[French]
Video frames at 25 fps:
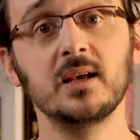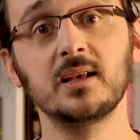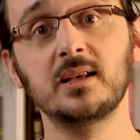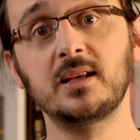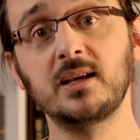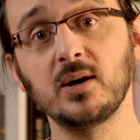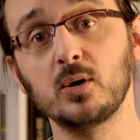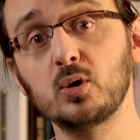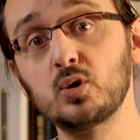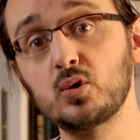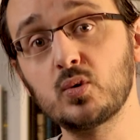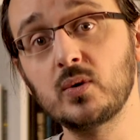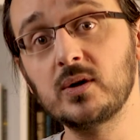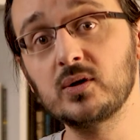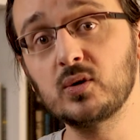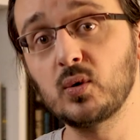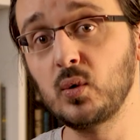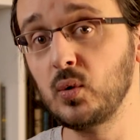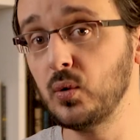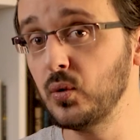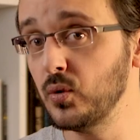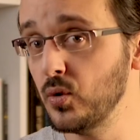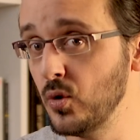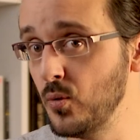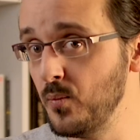qui
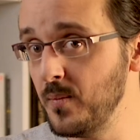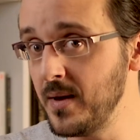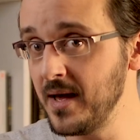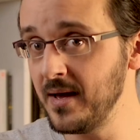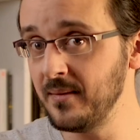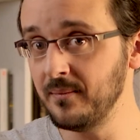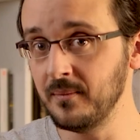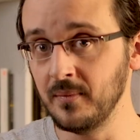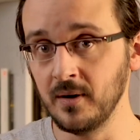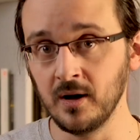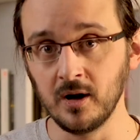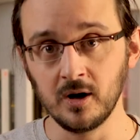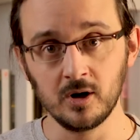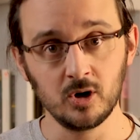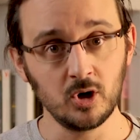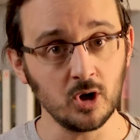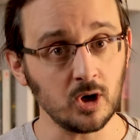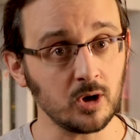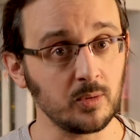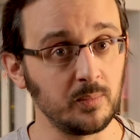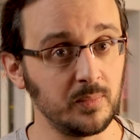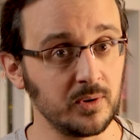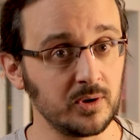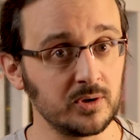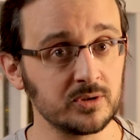rejoindront eux-mêmes
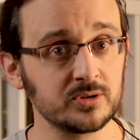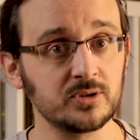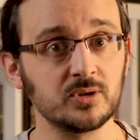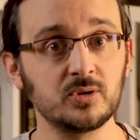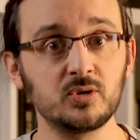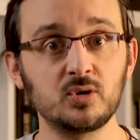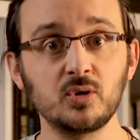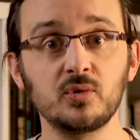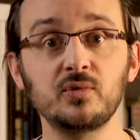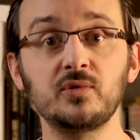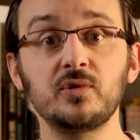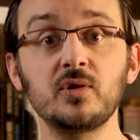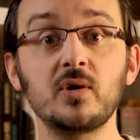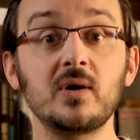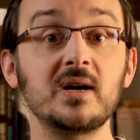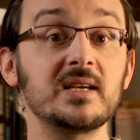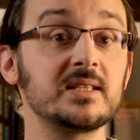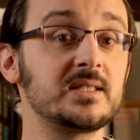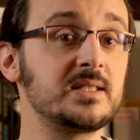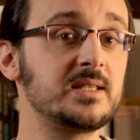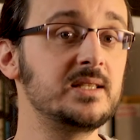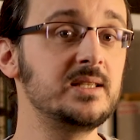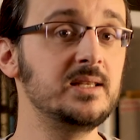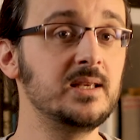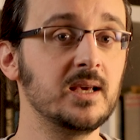leur bande, devenant
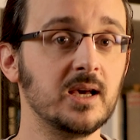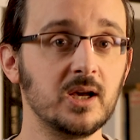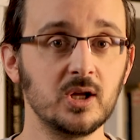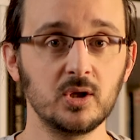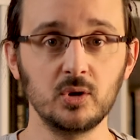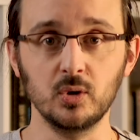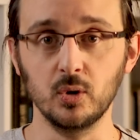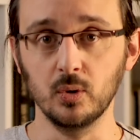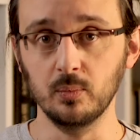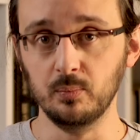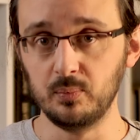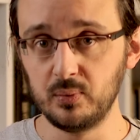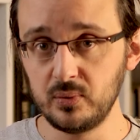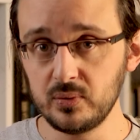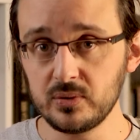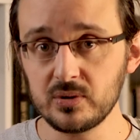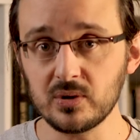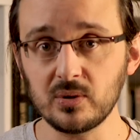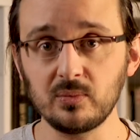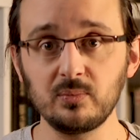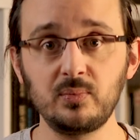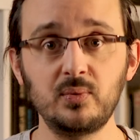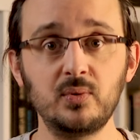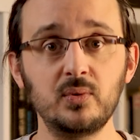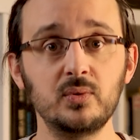ainsi de plus
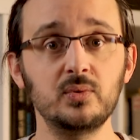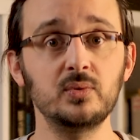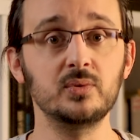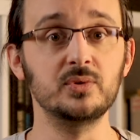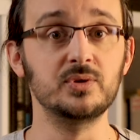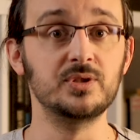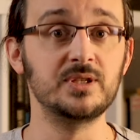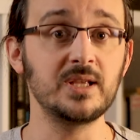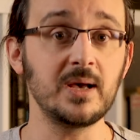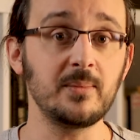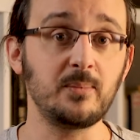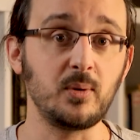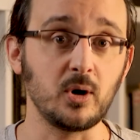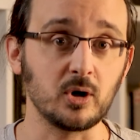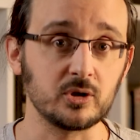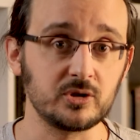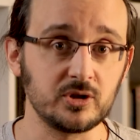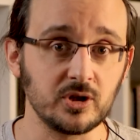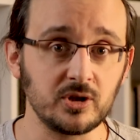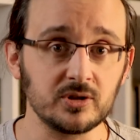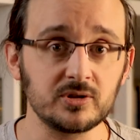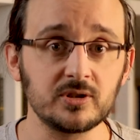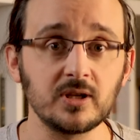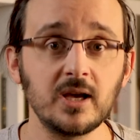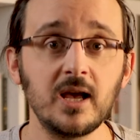en plus
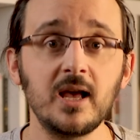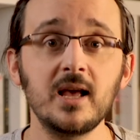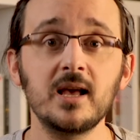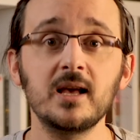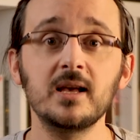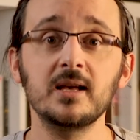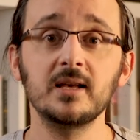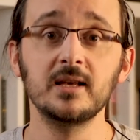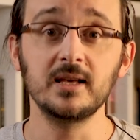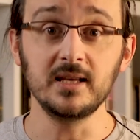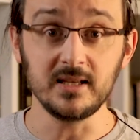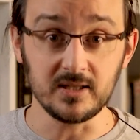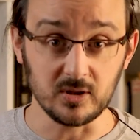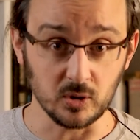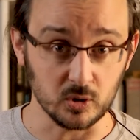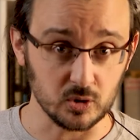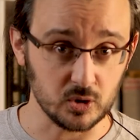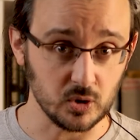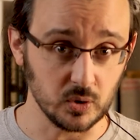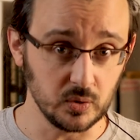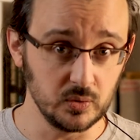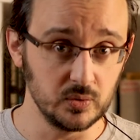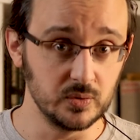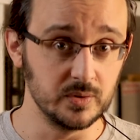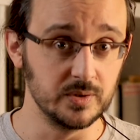importante et
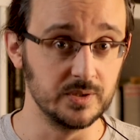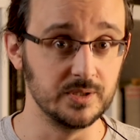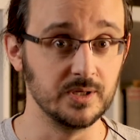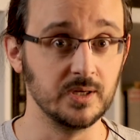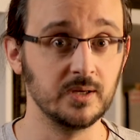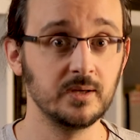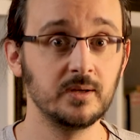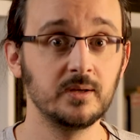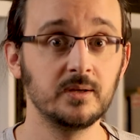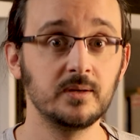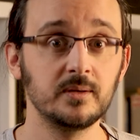dangereuses.